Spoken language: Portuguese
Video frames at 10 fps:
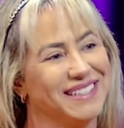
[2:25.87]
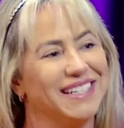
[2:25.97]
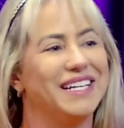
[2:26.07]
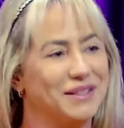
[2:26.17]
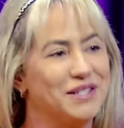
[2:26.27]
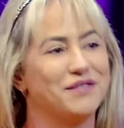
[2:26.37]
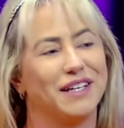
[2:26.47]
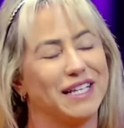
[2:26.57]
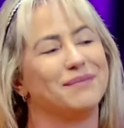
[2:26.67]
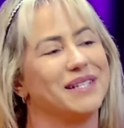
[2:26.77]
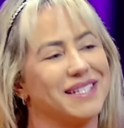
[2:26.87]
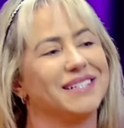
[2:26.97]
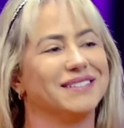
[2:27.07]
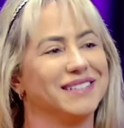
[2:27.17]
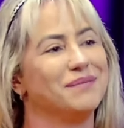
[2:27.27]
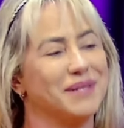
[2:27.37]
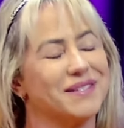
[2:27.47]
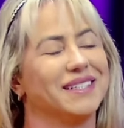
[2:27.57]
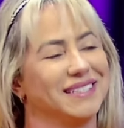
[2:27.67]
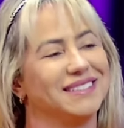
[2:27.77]
É ruim de é, falar, mas é. eu, é. eu
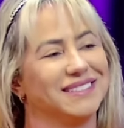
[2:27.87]
penso nele.